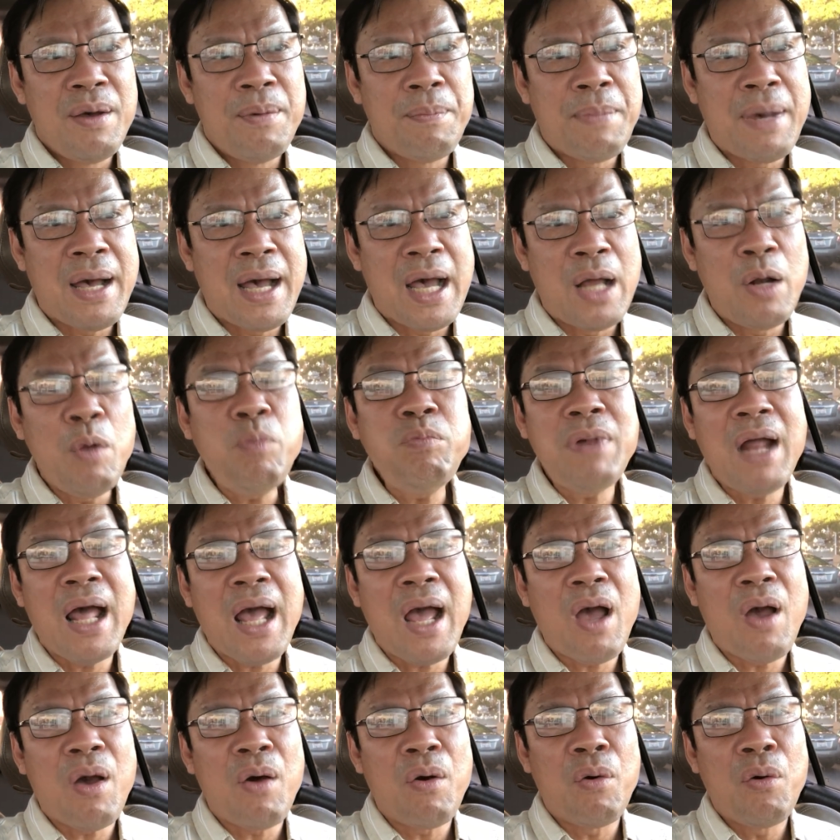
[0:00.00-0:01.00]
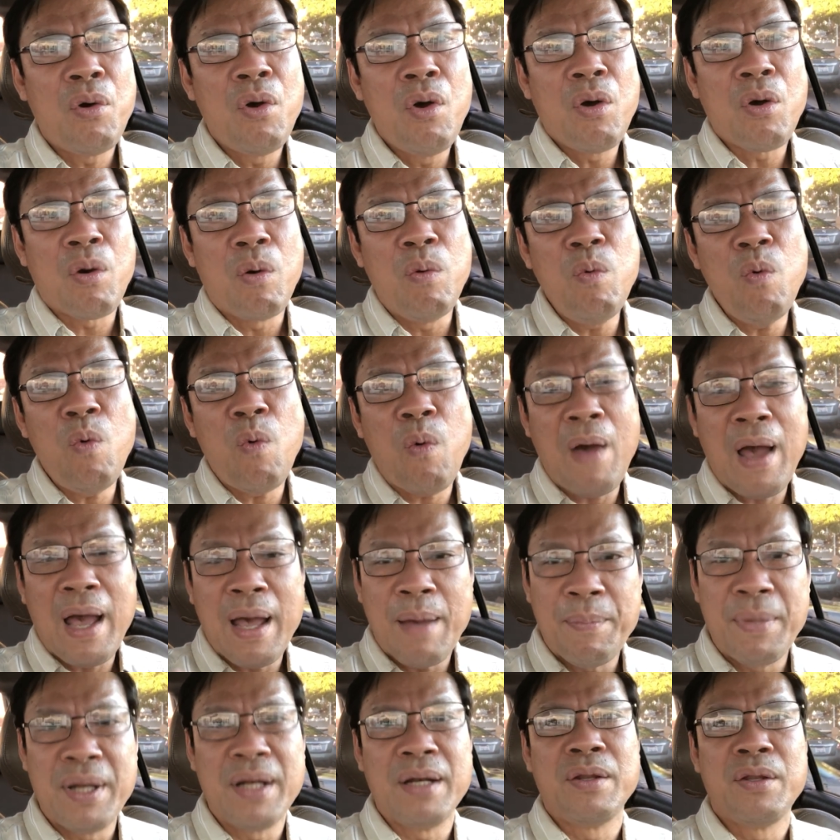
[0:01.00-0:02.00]
mà lúc nào cũng hòa
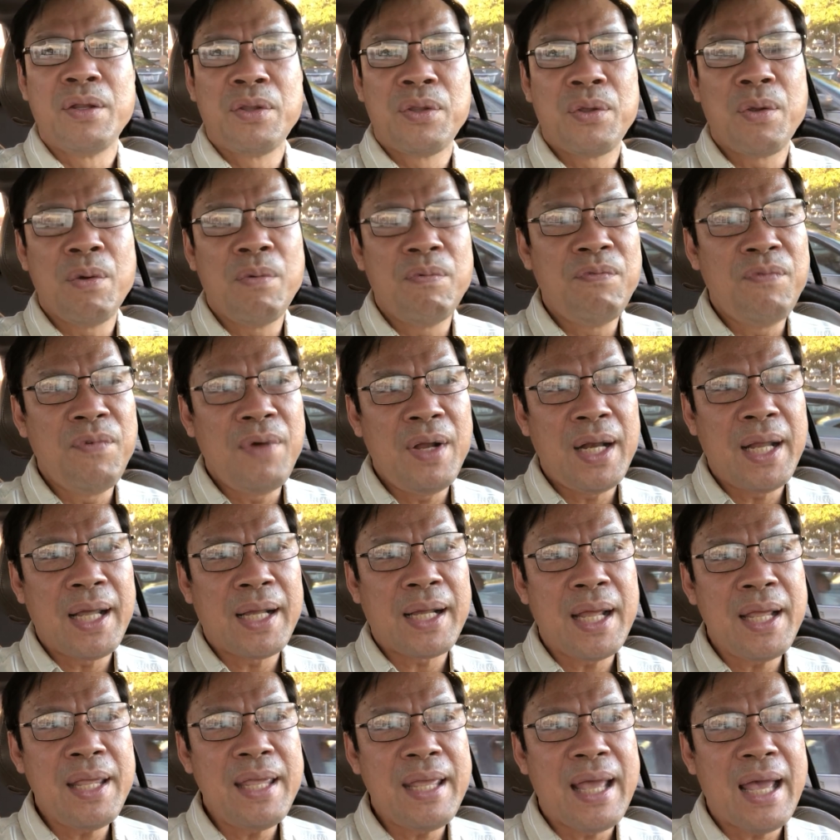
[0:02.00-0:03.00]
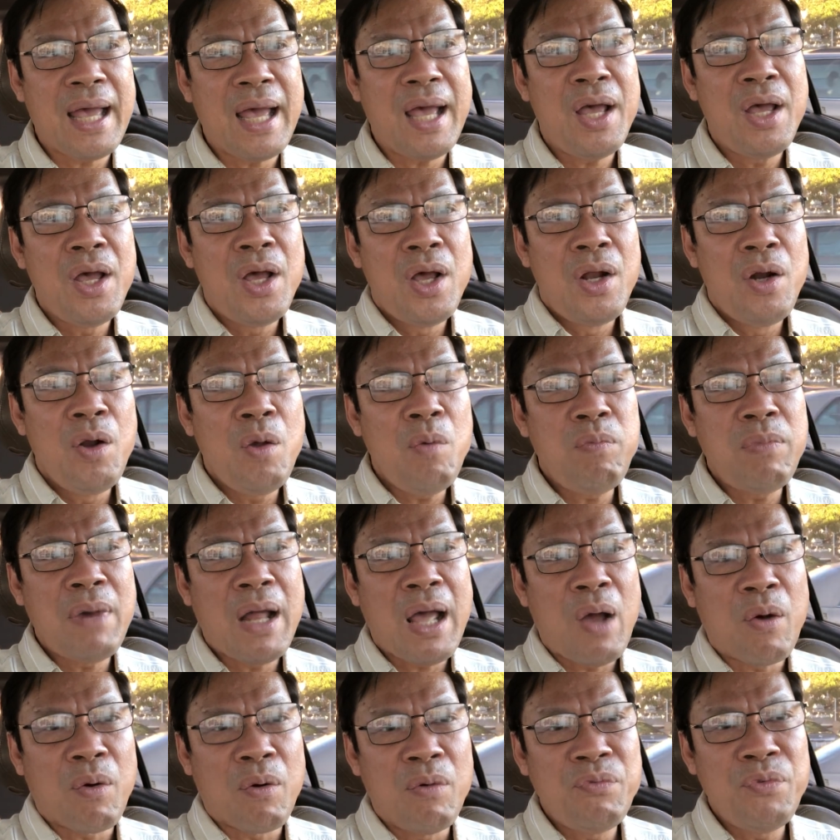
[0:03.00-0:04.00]
mình chung với lại khán giả lúc
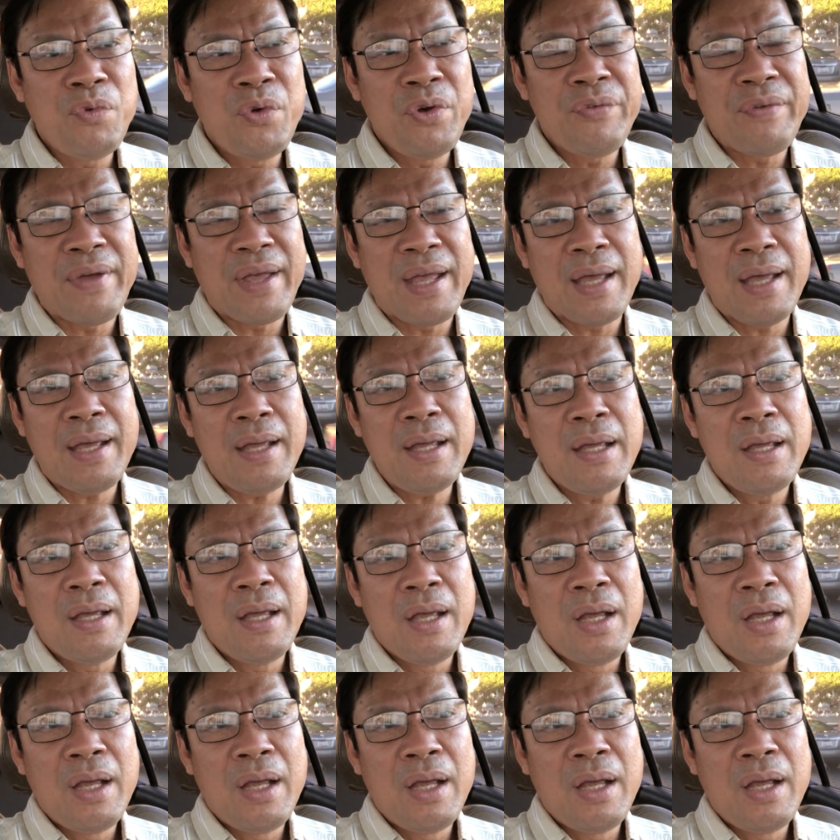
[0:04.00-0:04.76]
nào cũng vui vẻ